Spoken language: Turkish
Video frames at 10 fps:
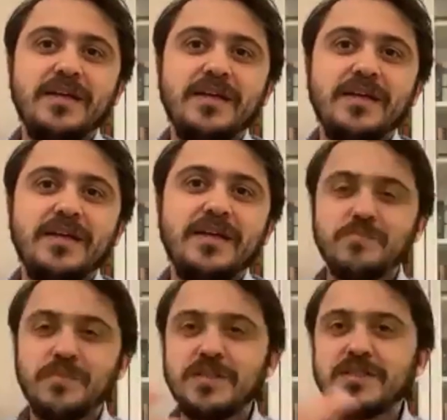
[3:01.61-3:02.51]
hem bir
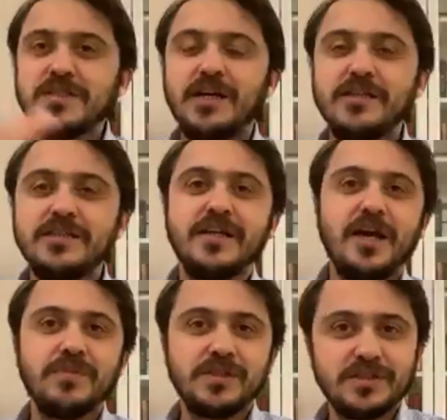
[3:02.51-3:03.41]
sağlık hem
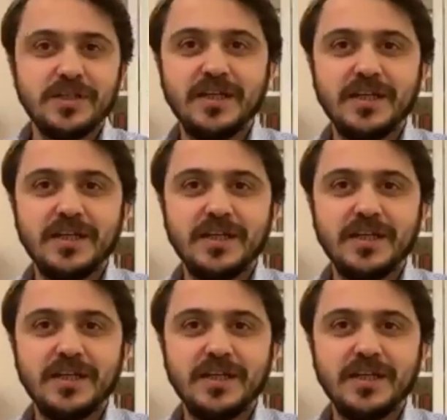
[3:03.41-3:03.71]
bir e,